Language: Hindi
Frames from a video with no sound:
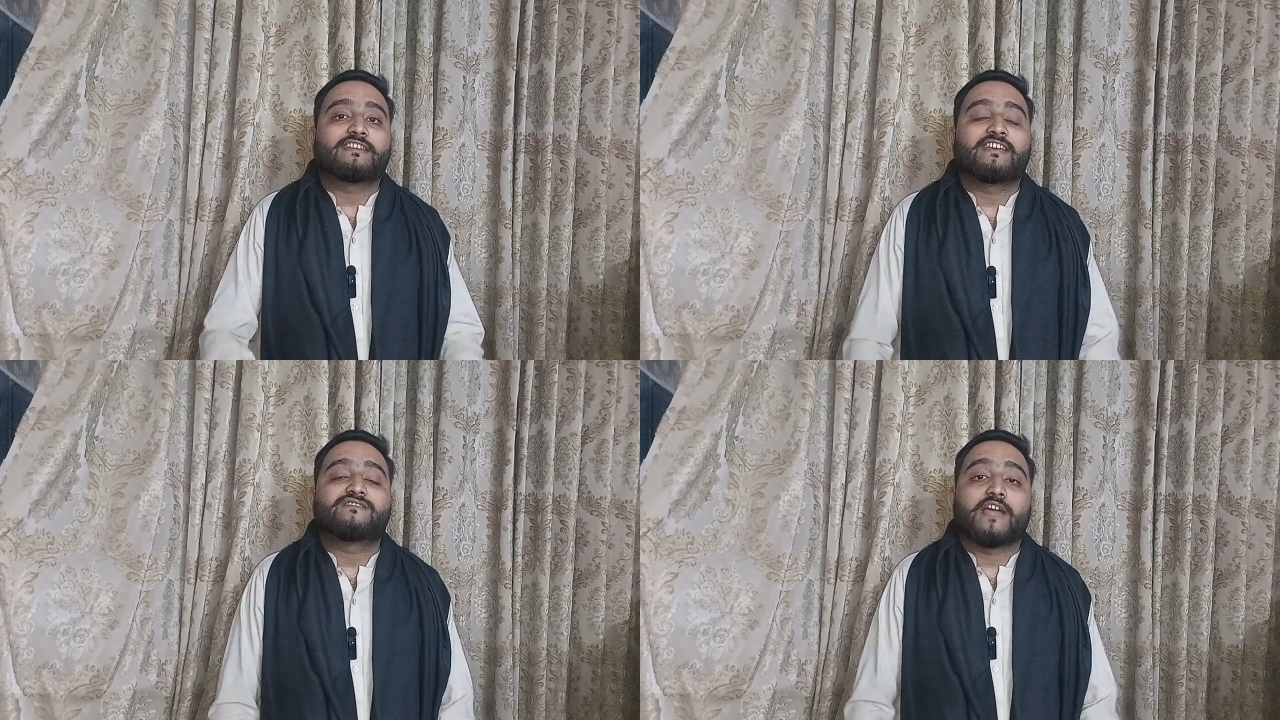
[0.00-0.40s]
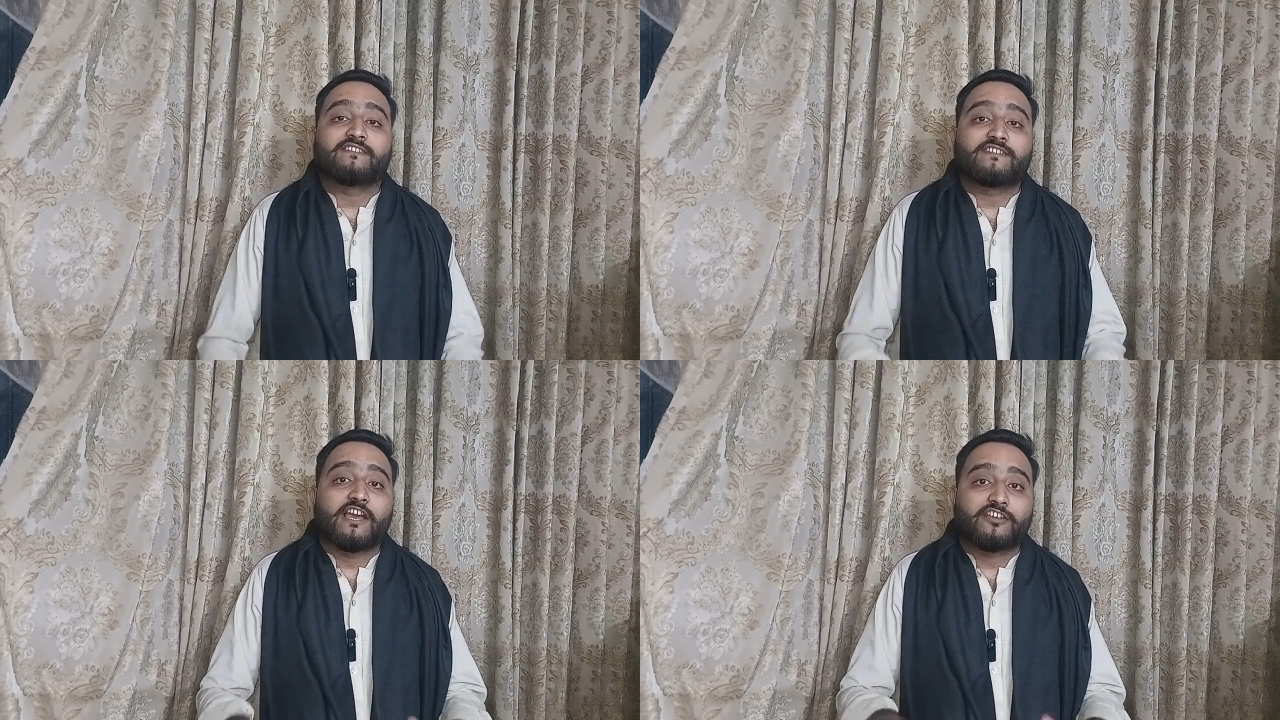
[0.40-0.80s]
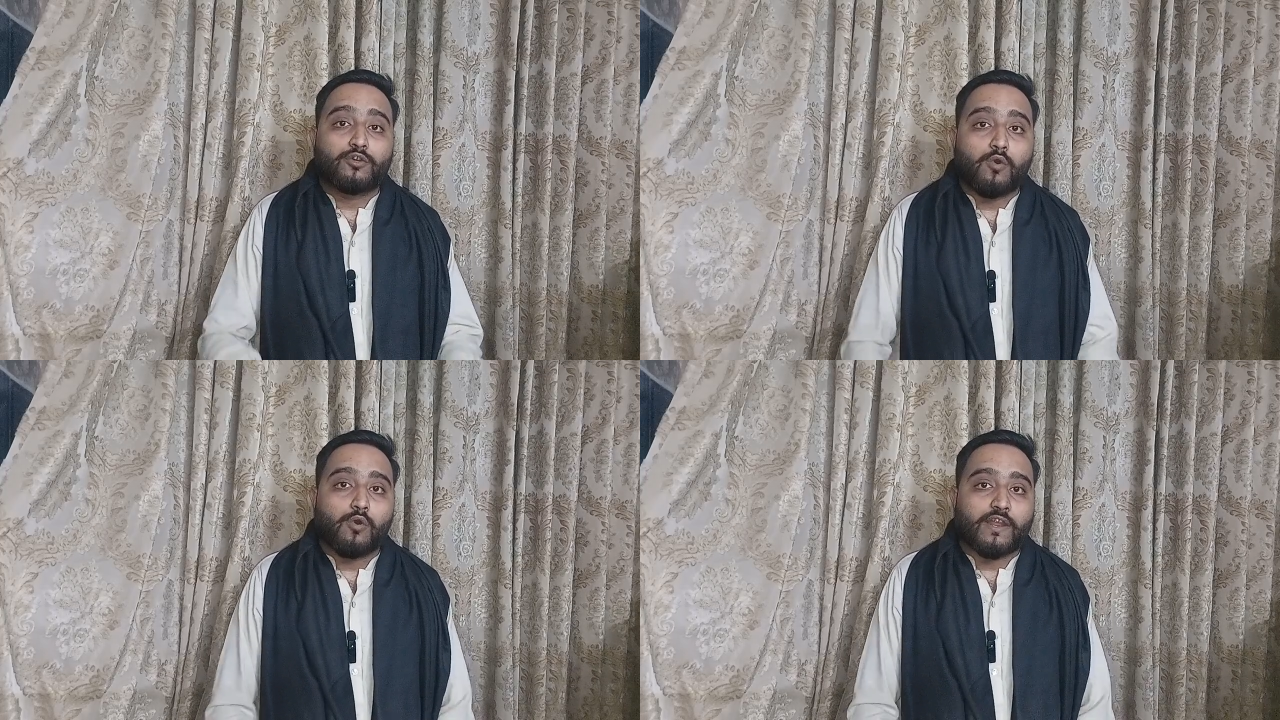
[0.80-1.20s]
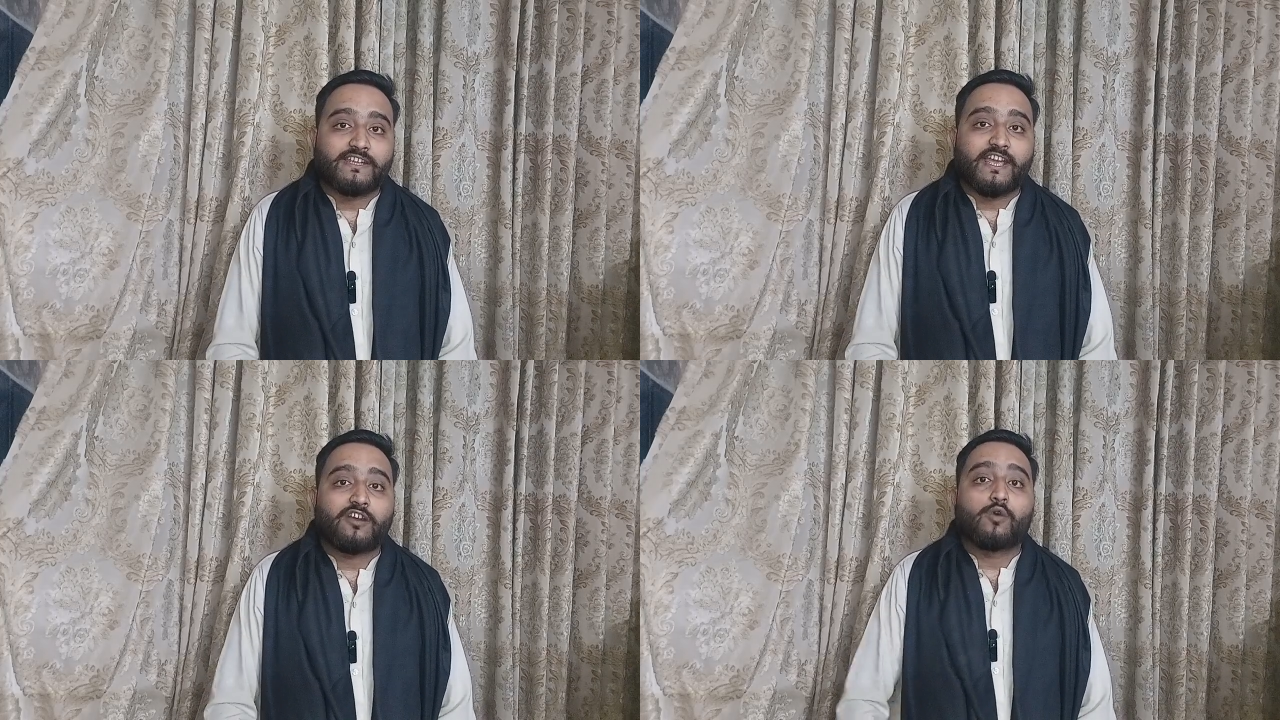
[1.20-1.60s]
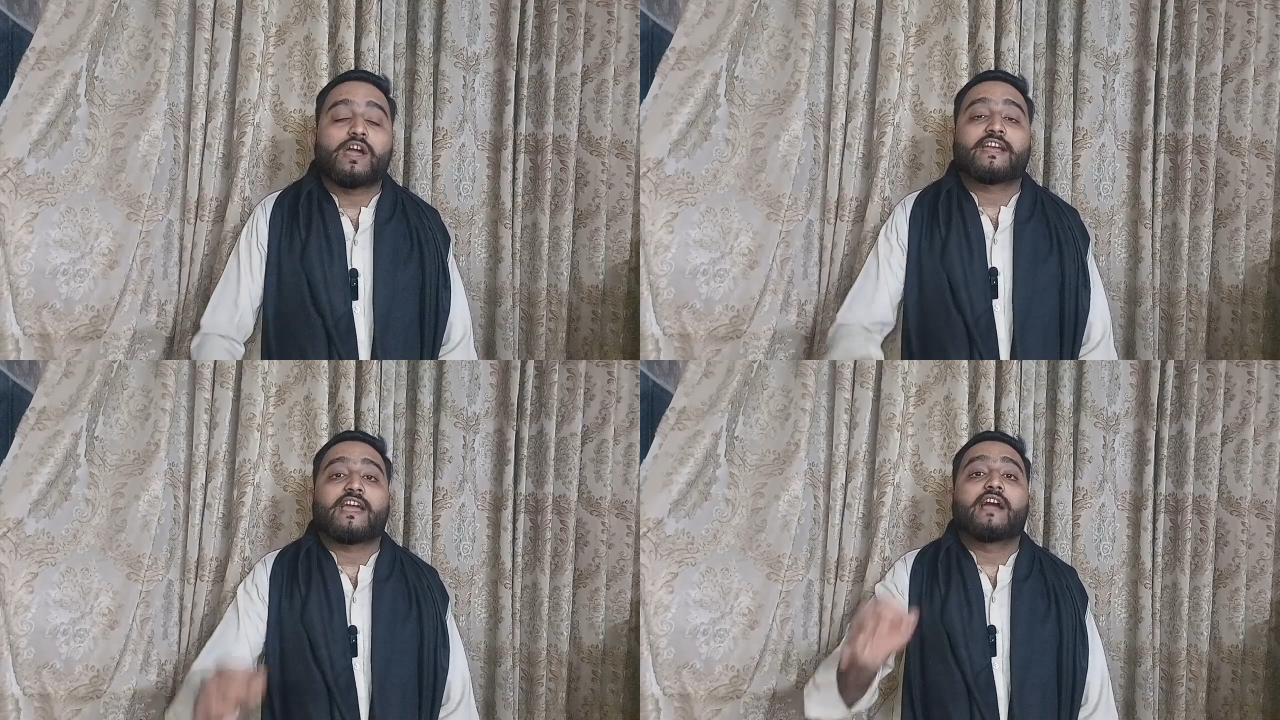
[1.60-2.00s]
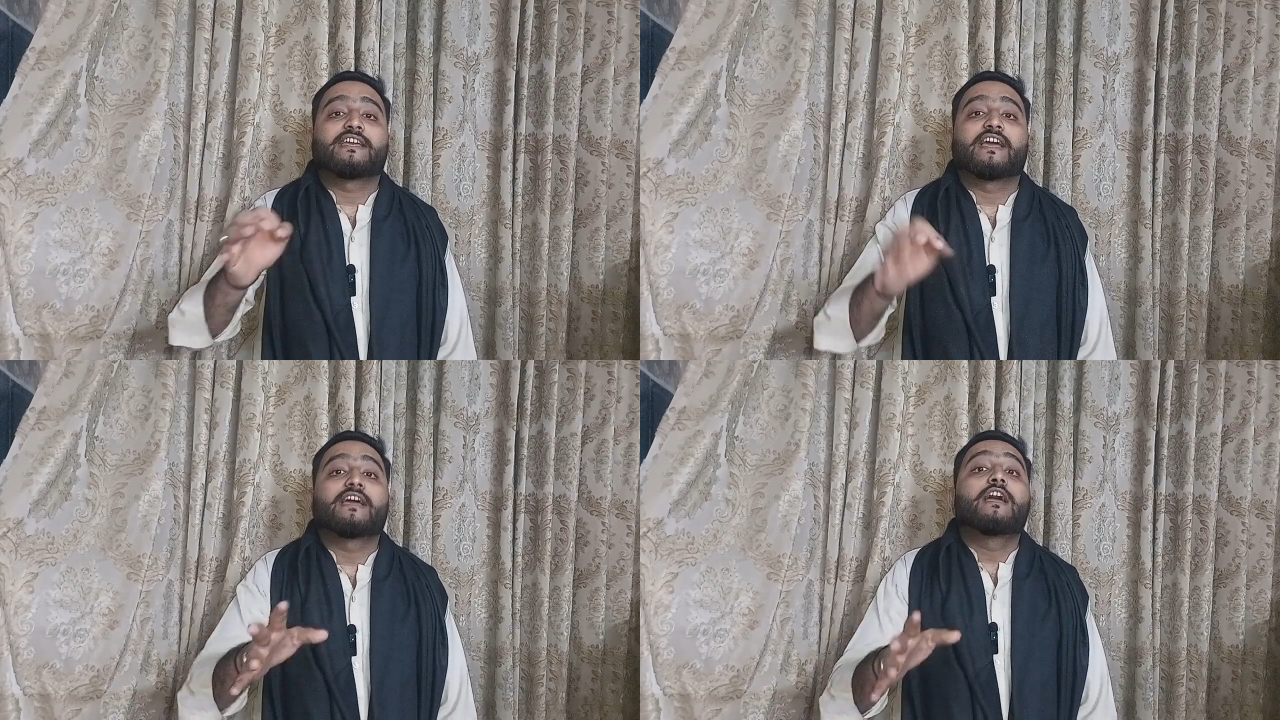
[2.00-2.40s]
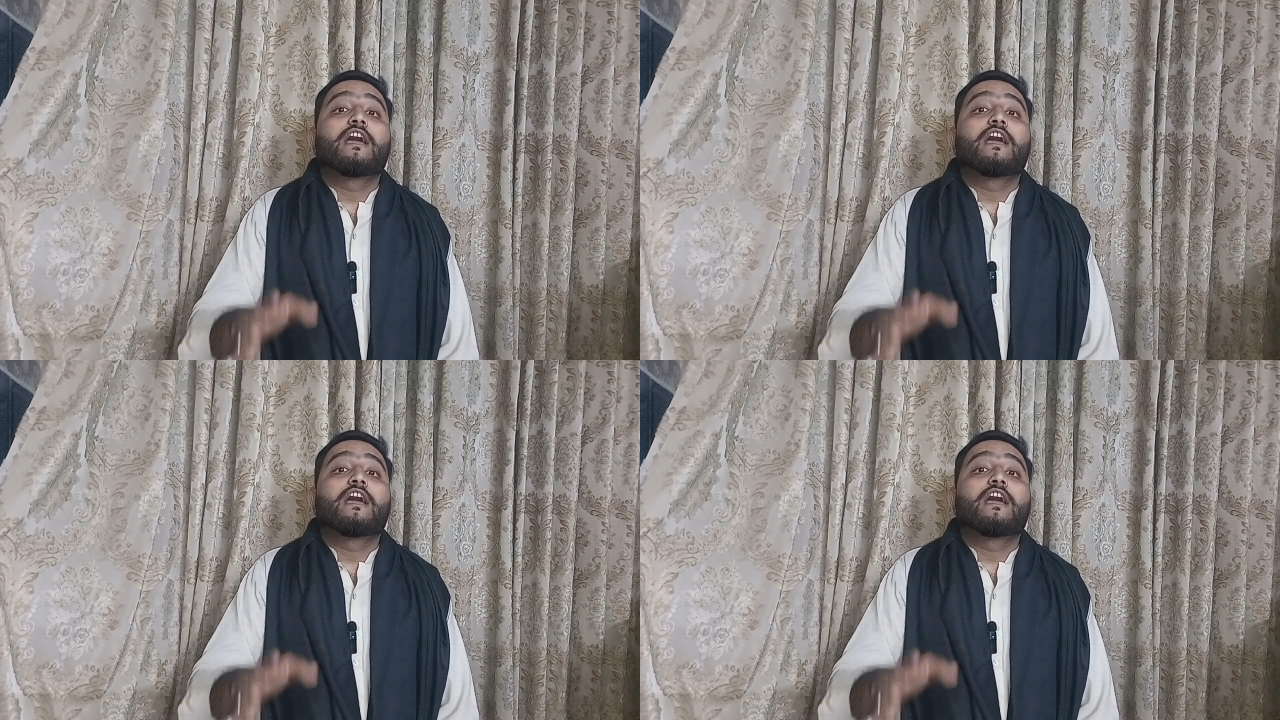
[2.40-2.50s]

ये ज्यादतियाँ क्यों हो रही हैं गोया क्या ये